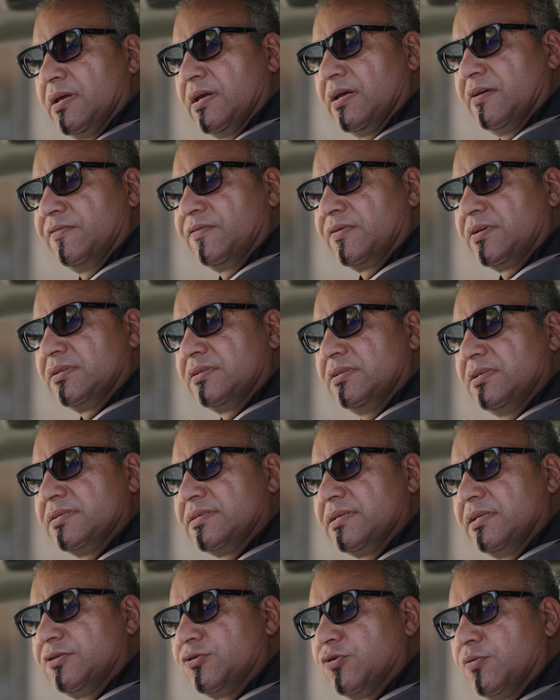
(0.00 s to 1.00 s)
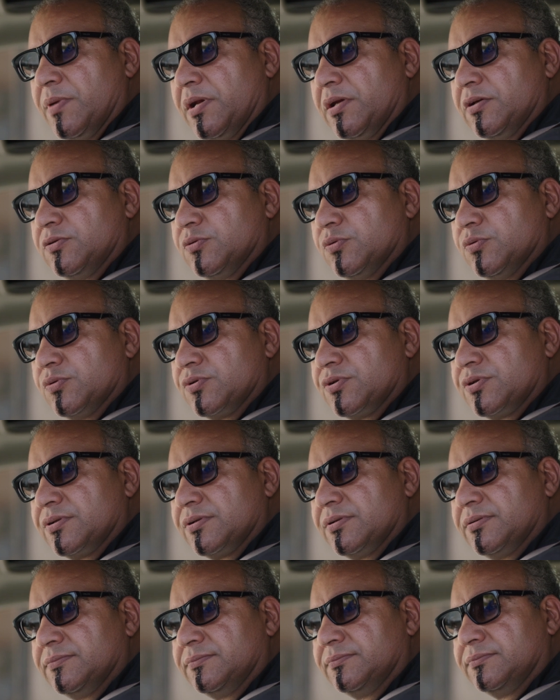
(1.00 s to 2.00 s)
افرض نزلت وما لقيتوش
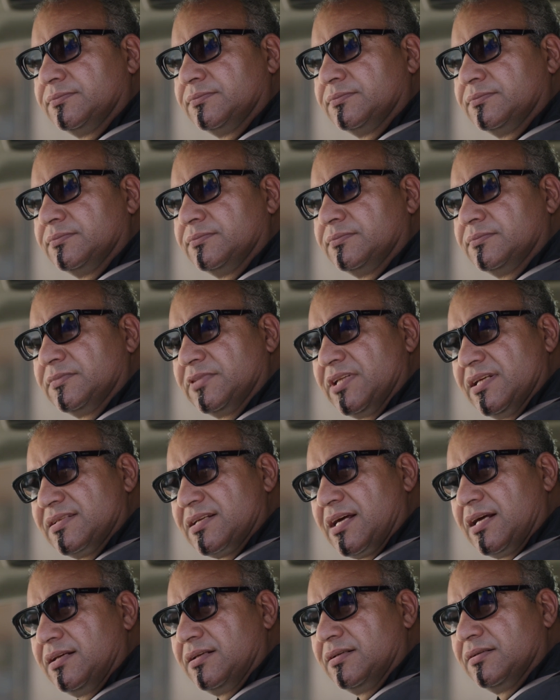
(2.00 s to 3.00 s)
تزعل؟